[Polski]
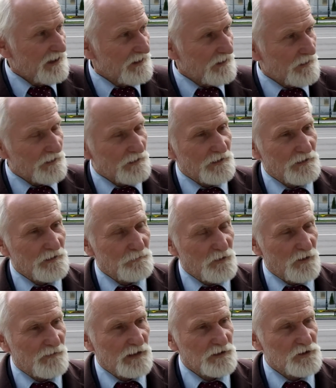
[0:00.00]
e,
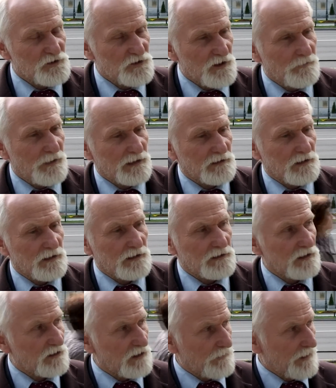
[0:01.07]
prowadzić debaty na
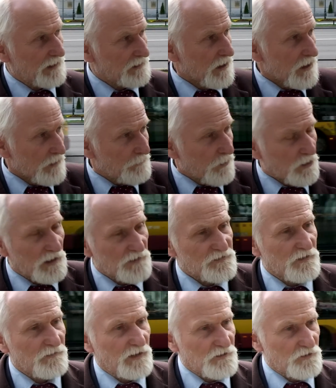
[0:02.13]
ten temat,
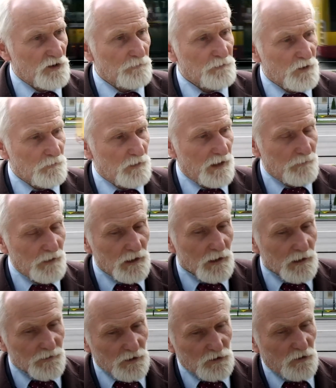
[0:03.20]
pokazywać te problemy,
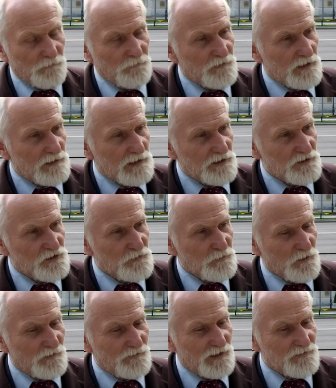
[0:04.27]
no to w zasadzie
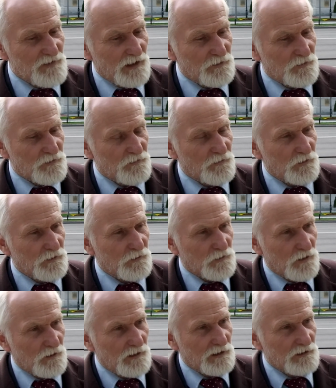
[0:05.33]
sprowadzają swoją
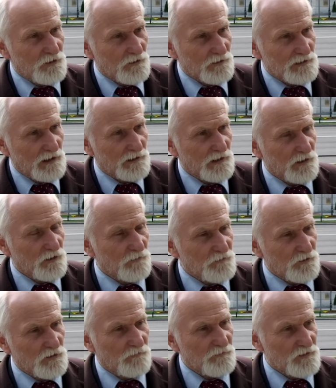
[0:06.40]
rolę do takiego
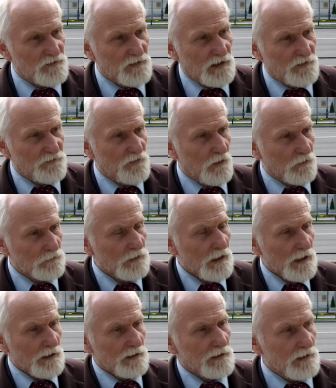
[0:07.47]
widowiska show
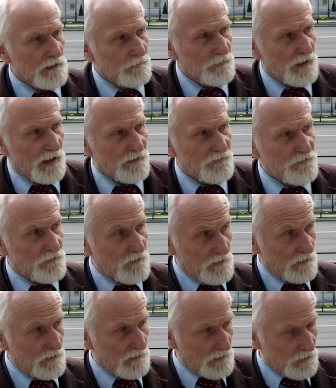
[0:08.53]
miast
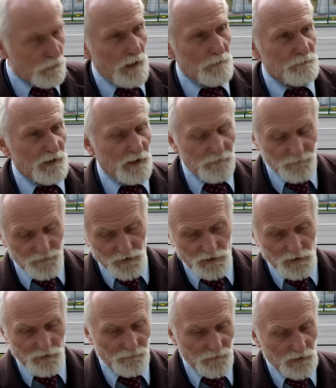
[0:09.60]
głębiej,
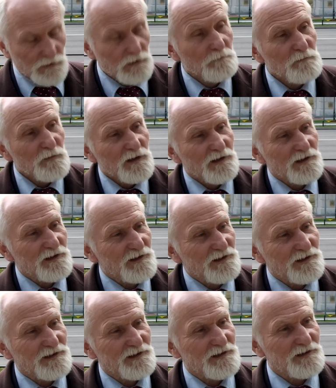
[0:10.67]
wnikliwiej
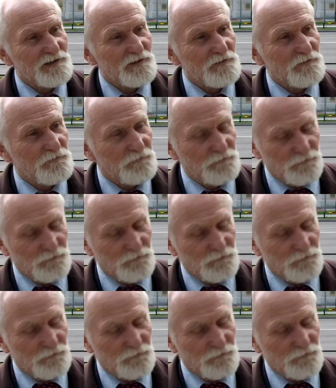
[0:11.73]
Y,